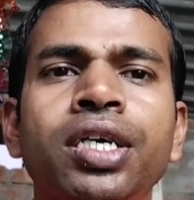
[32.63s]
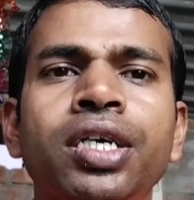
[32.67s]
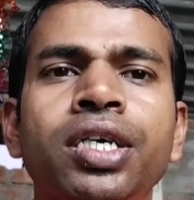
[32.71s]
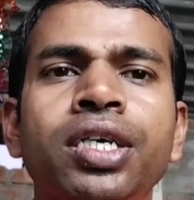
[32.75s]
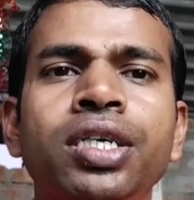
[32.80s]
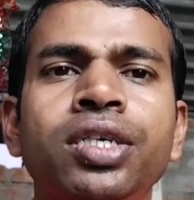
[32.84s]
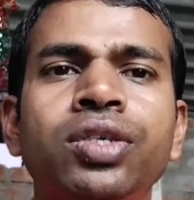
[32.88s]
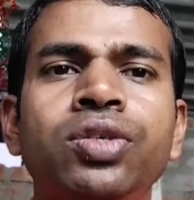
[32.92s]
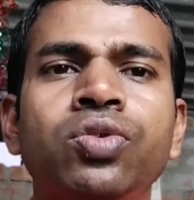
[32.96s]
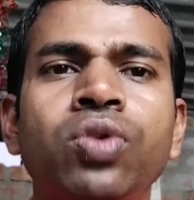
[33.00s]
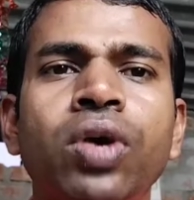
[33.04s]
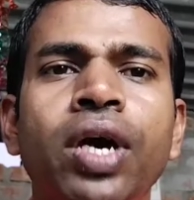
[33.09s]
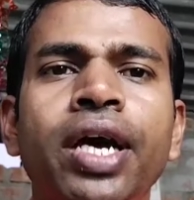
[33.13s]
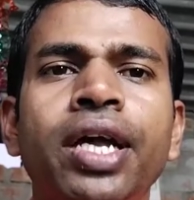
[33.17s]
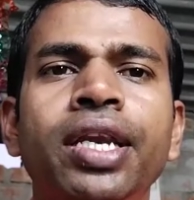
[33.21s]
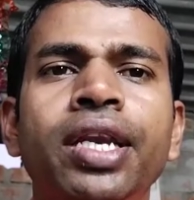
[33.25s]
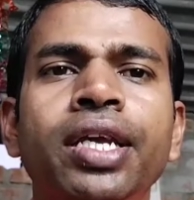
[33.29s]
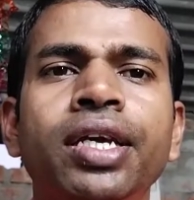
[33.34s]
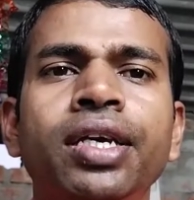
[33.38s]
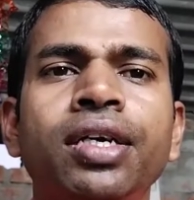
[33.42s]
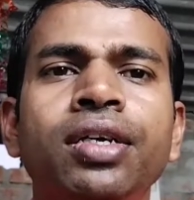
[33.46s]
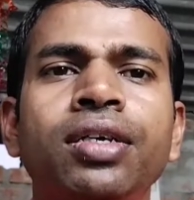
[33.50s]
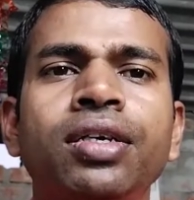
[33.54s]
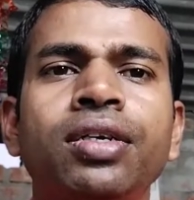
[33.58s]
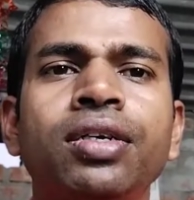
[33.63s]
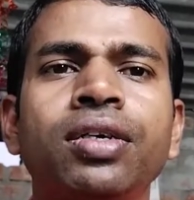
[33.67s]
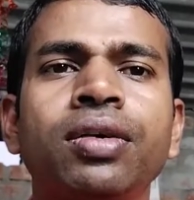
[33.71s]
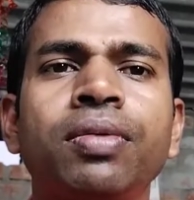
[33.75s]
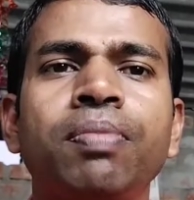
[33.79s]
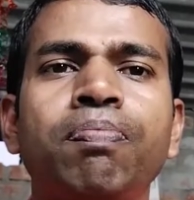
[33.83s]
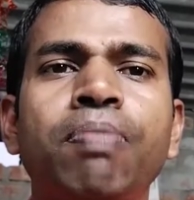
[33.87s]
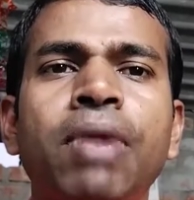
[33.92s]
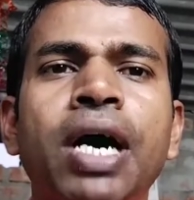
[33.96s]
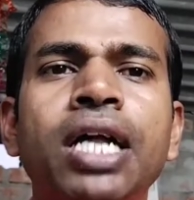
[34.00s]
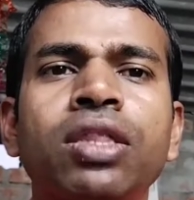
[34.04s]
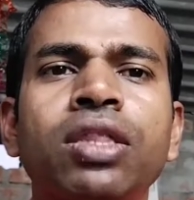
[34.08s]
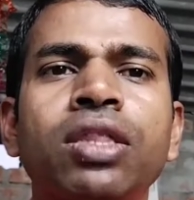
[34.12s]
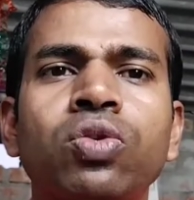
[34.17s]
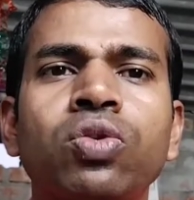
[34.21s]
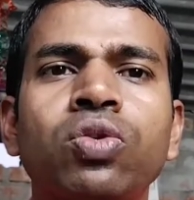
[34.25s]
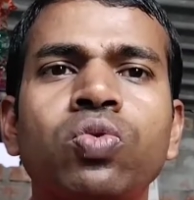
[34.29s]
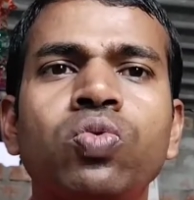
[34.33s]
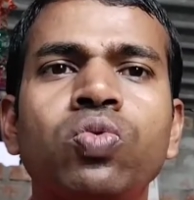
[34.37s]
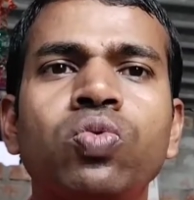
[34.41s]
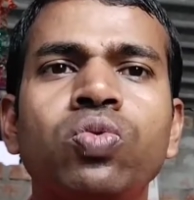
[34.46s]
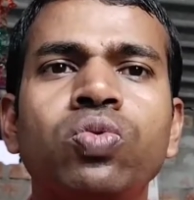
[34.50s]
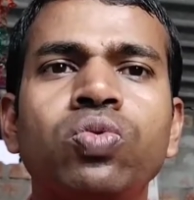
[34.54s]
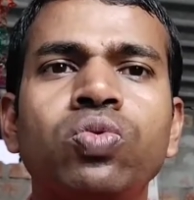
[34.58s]
की ज्वाइनिंग मात्र
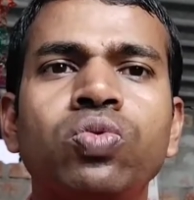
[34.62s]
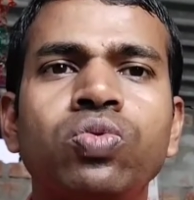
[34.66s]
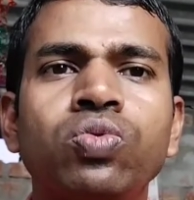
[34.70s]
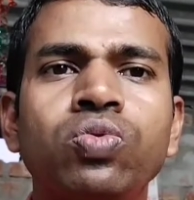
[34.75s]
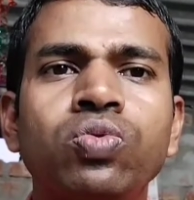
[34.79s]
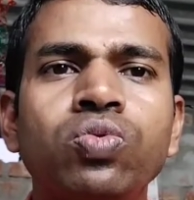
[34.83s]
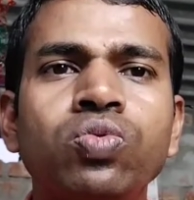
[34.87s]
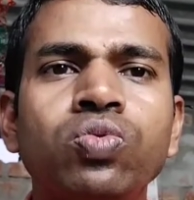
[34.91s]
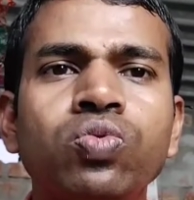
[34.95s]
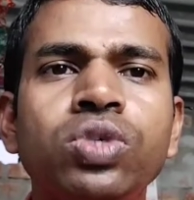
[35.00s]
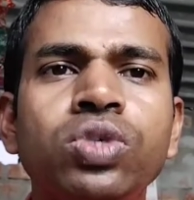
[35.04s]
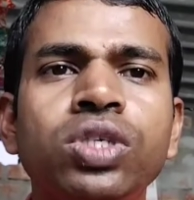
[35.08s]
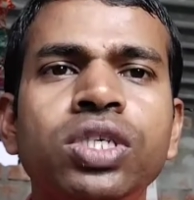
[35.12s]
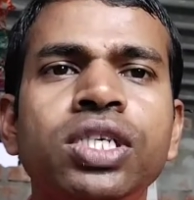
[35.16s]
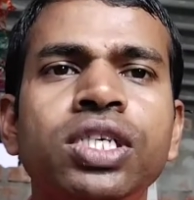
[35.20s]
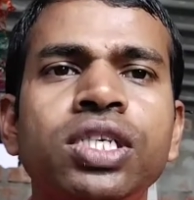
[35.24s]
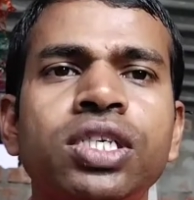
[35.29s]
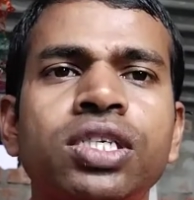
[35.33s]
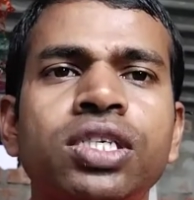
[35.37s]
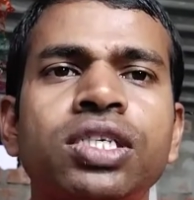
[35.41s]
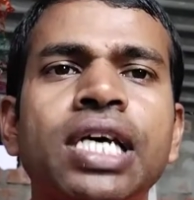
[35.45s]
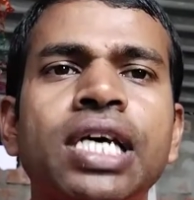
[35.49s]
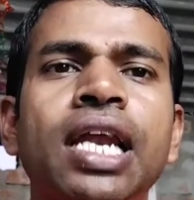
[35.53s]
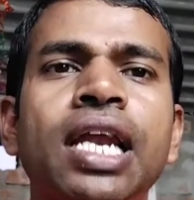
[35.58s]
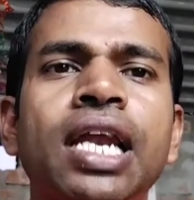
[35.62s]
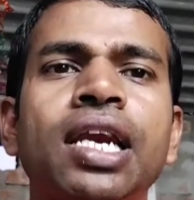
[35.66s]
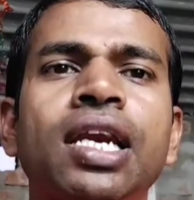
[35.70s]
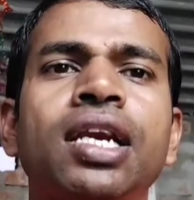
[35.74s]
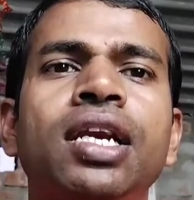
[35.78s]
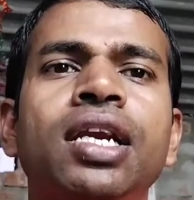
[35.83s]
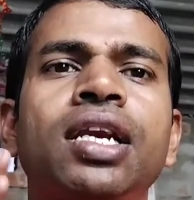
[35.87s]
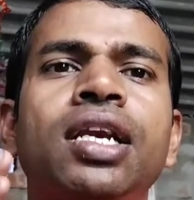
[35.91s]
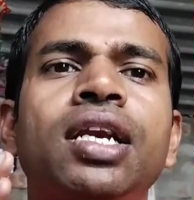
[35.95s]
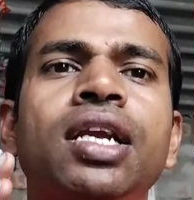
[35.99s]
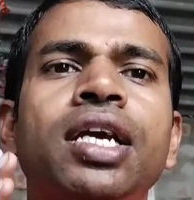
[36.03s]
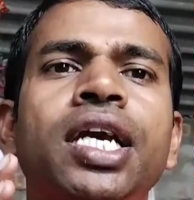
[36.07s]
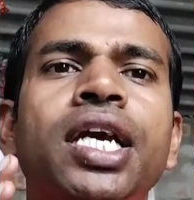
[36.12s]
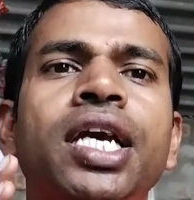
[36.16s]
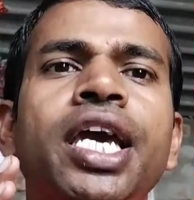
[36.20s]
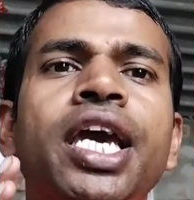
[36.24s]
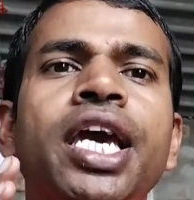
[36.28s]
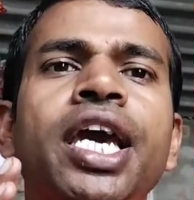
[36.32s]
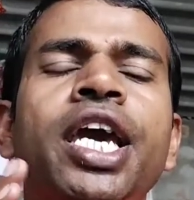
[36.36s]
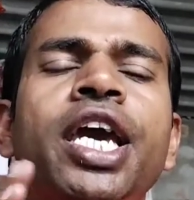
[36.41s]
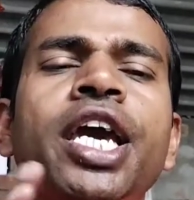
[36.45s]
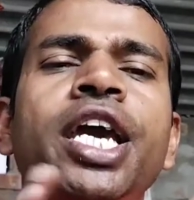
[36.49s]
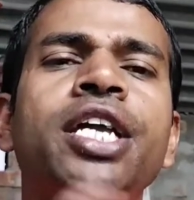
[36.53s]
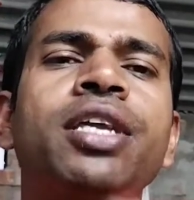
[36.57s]
उन्नीस साल
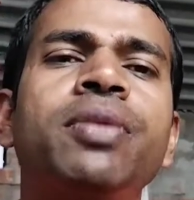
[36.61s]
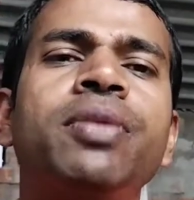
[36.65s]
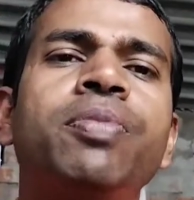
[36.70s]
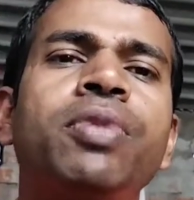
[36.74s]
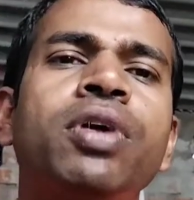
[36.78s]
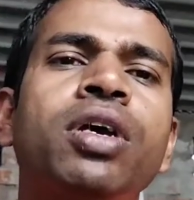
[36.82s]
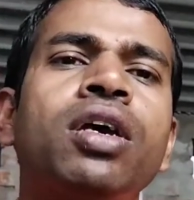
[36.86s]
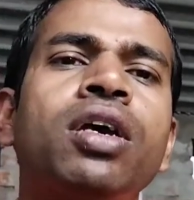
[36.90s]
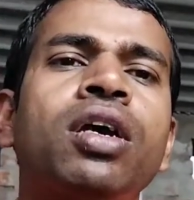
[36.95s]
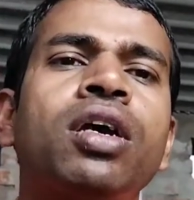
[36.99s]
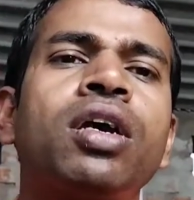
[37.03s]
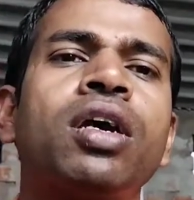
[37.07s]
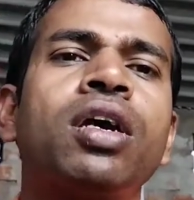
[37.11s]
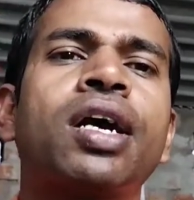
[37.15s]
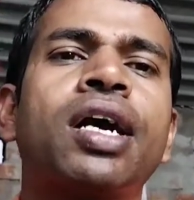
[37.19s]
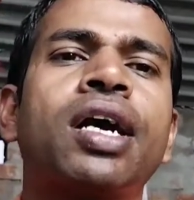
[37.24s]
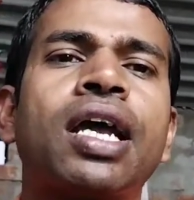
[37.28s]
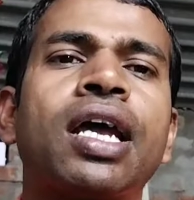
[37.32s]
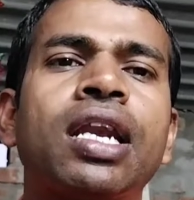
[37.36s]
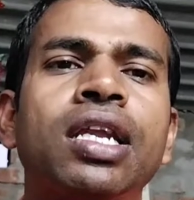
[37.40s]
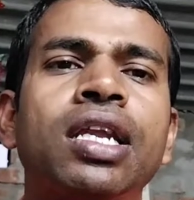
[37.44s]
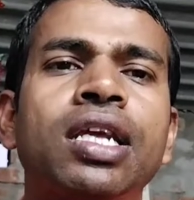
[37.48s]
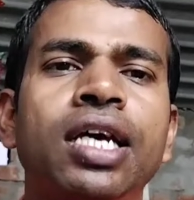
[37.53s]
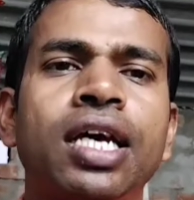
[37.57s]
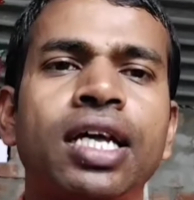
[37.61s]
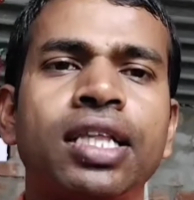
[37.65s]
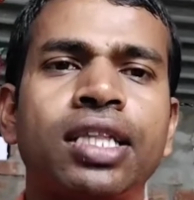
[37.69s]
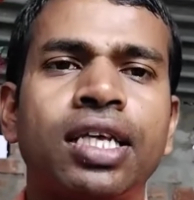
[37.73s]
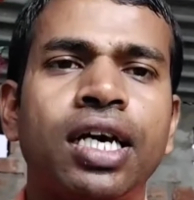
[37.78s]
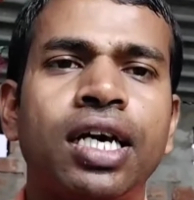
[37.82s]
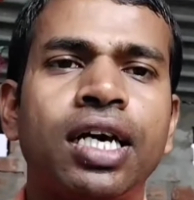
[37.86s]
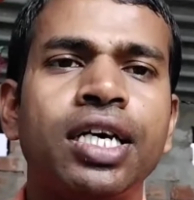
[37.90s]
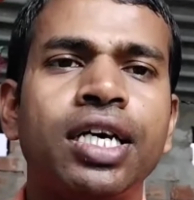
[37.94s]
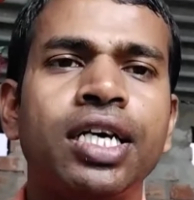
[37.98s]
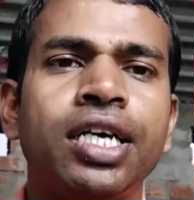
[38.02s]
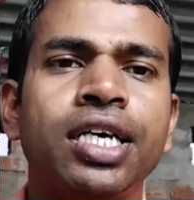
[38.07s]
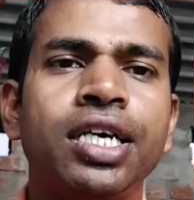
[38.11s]
के एज में कर लिया था